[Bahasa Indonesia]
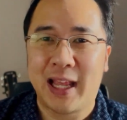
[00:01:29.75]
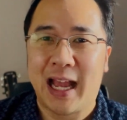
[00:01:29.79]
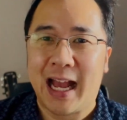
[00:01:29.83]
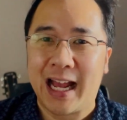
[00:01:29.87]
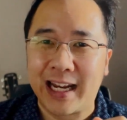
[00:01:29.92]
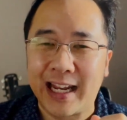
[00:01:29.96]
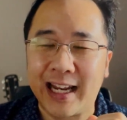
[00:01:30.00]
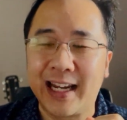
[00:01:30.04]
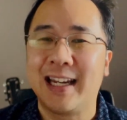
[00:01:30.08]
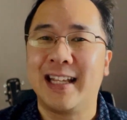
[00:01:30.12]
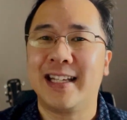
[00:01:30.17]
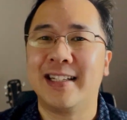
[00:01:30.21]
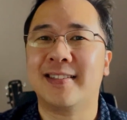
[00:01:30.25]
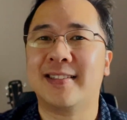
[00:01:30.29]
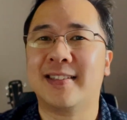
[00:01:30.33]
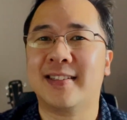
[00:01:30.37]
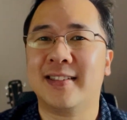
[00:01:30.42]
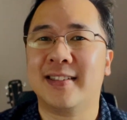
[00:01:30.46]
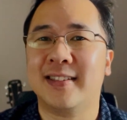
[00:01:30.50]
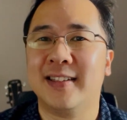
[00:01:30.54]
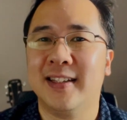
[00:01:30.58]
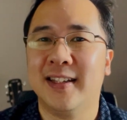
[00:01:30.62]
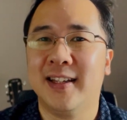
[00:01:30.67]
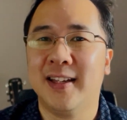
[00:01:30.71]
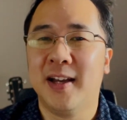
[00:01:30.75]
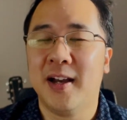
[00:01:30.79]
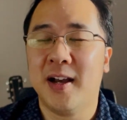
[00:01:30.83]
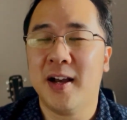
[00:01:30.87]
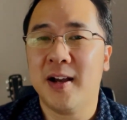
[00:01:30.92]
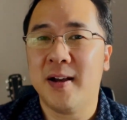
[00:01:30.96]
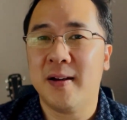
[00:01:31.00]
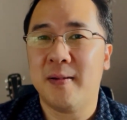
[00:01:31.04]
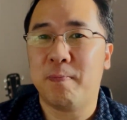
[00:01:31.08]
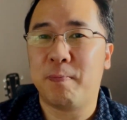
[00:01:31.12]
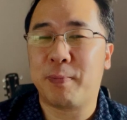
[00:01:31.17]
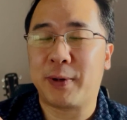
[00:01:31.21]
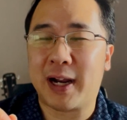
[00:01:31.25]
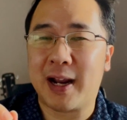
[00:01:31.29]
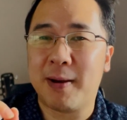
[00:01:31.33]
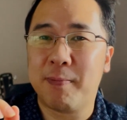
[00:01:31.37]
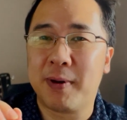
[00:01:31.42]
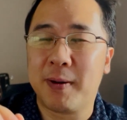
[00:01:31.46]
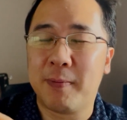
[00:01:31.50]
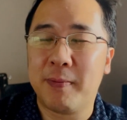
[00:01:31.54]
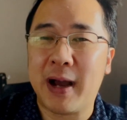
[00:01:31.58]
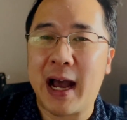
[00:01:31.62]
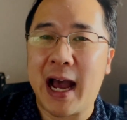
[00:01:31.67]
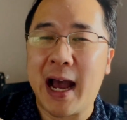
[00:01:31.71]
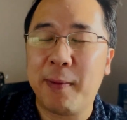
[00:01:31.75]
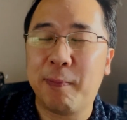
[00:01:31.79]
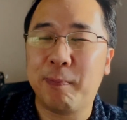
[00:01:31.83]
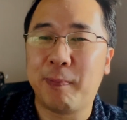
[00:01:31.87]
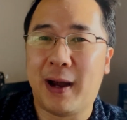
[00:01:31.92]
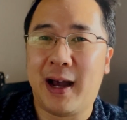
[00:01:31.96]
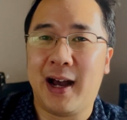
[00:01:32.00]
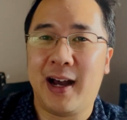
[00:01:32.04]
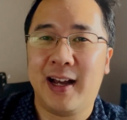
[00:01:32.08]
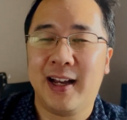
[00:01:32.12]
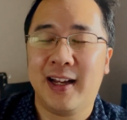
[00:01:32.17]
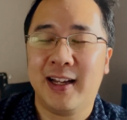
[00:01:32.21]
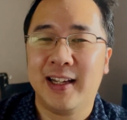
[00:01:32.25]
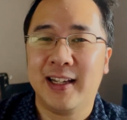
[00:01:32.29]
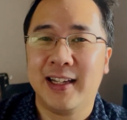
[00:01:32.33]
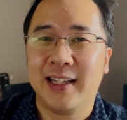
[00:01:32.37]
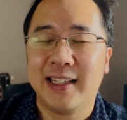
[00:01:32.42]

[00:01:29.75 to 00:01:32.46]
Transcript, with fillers: Anda list problem apa